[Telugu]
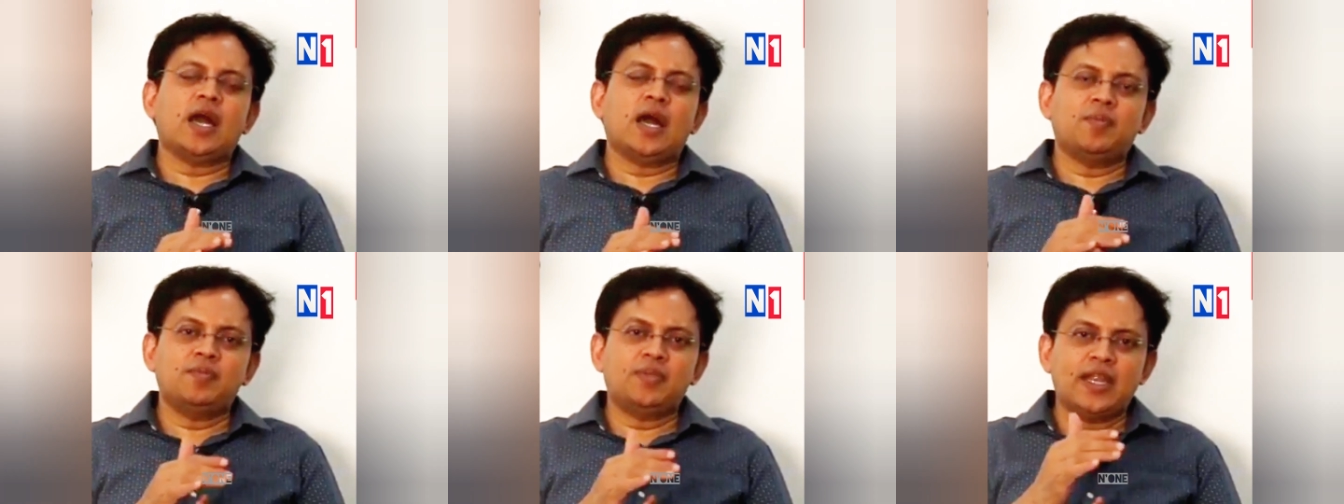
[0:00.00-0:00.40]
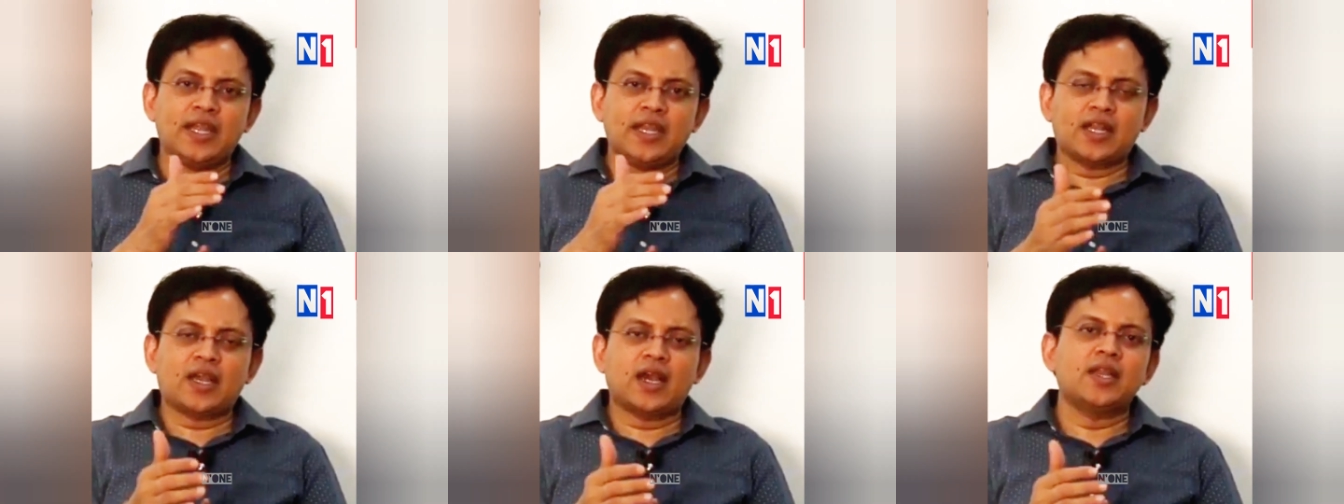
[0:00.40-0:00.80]

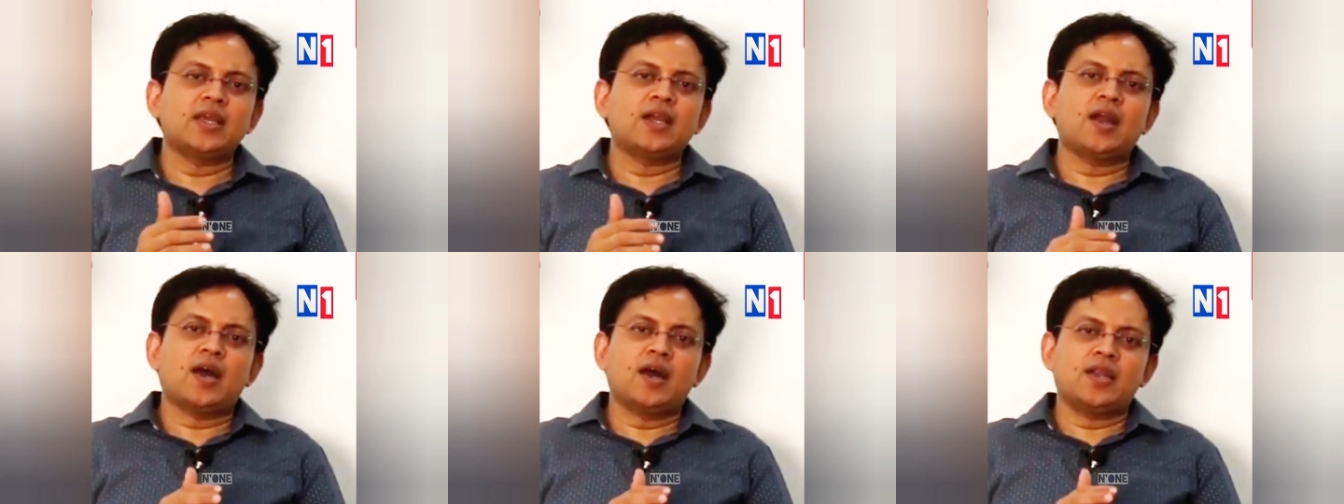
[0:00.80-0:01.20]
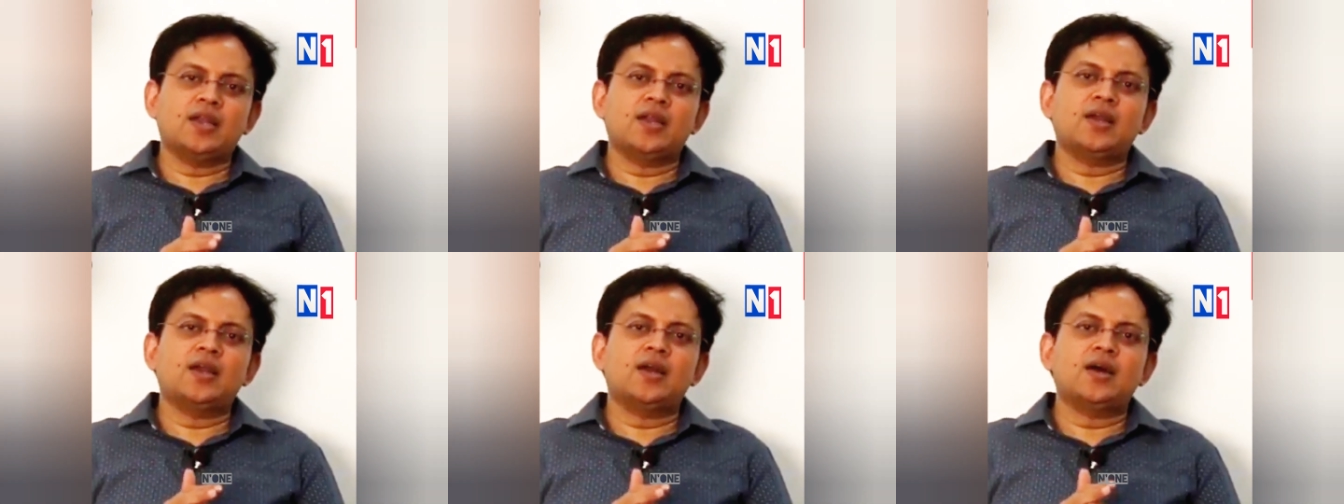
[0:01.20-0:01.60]
అప్డేట్ కాని
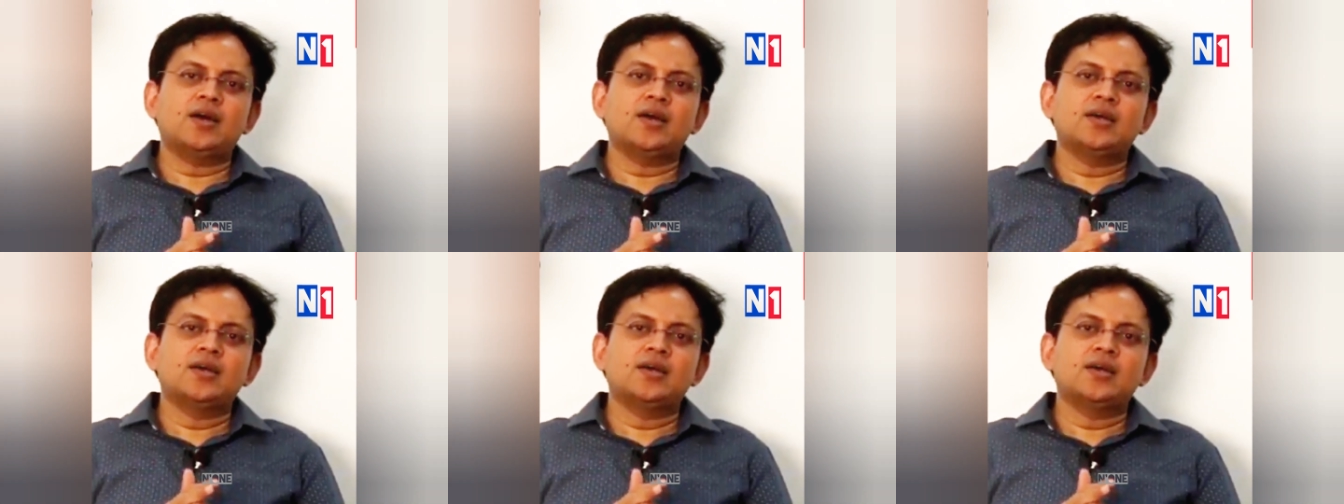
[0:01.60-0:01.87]
కారణంగా